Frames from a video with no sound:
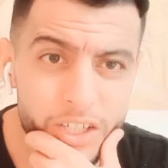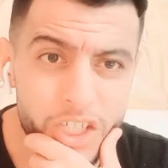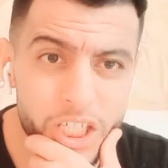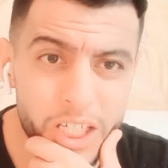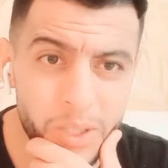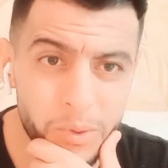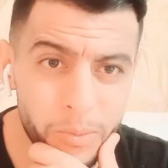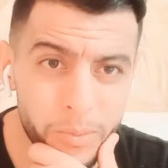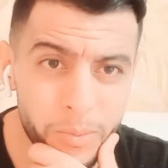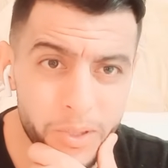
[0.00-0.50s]

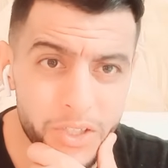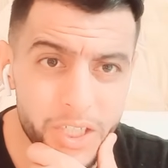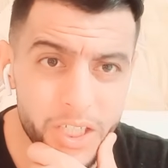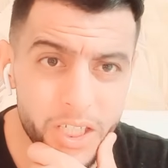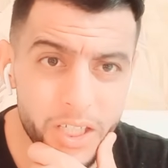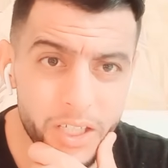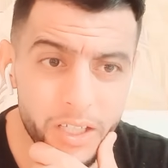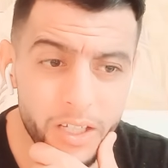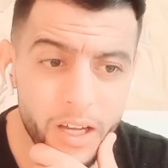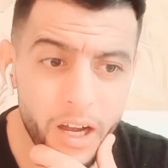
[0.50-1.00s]
شتيك ما
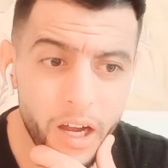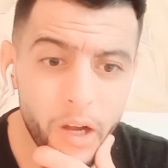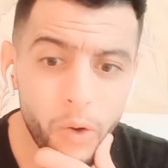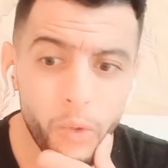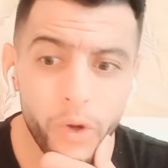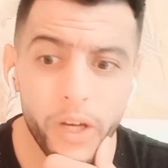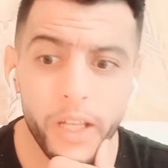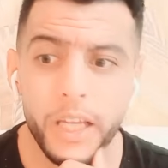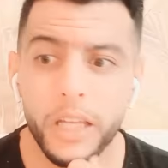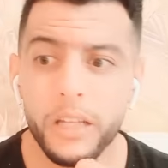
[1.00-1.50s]
بنتيش ليا
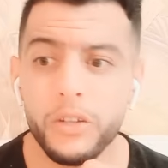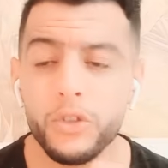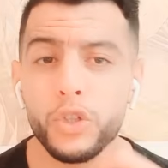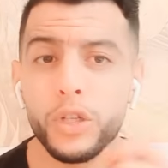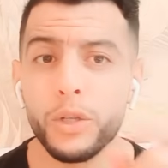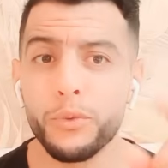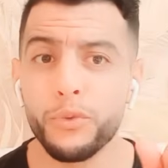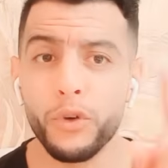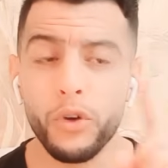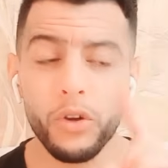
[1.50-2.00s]
ولكن
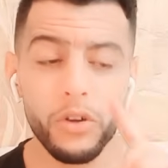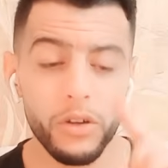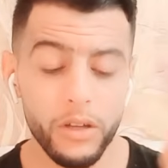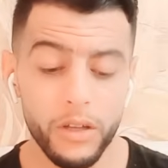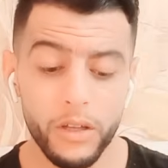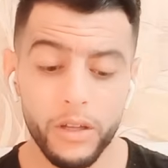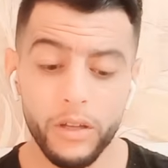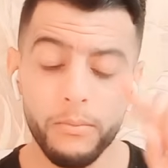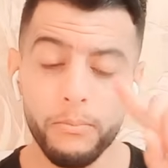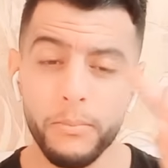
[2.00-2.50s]
شوفوا
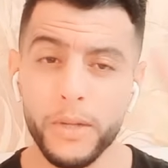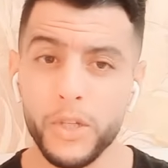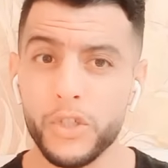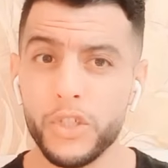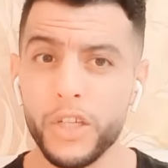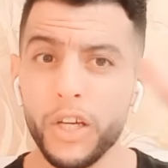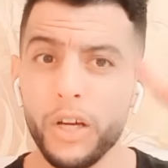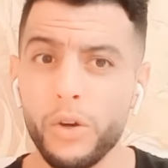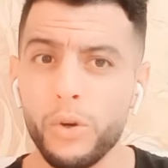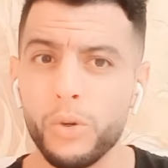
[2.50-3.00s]
ما
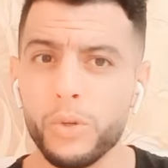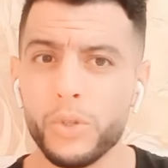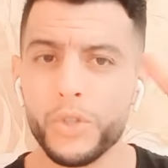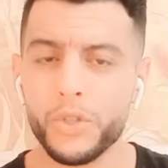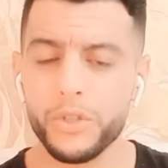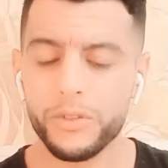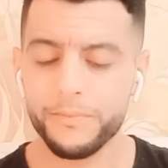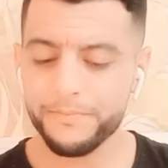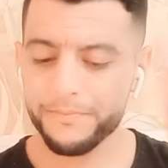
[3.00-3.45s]
تيقوش